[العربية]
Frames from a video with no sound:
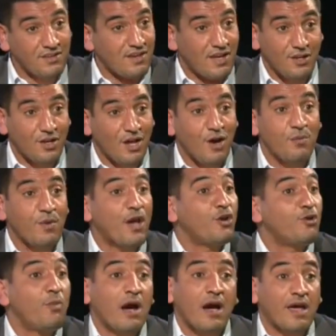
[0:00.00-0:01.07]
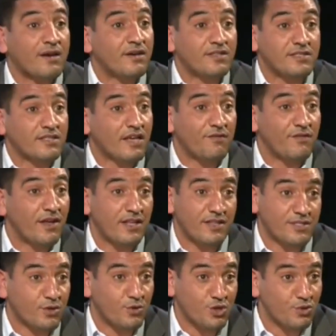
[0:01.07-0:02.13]
نيضن ام اينو ما قرن استقبيلي
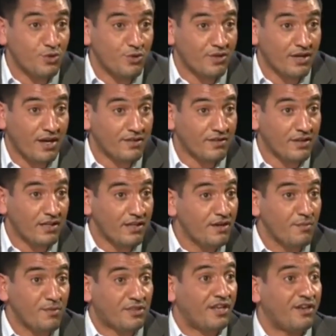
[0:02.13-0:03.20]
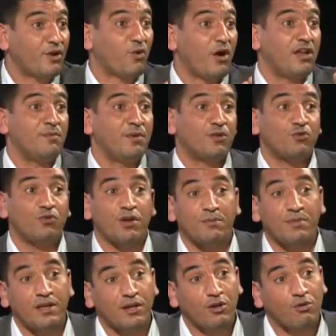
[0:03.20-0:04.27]
تسق شلور دغارتيك اللي كو على المنتوره
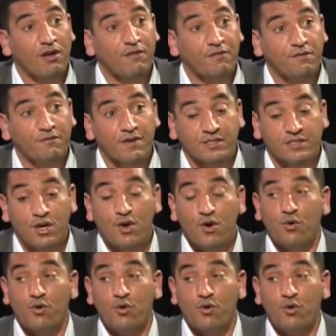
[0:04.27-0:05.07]
باللي لو اف اف اس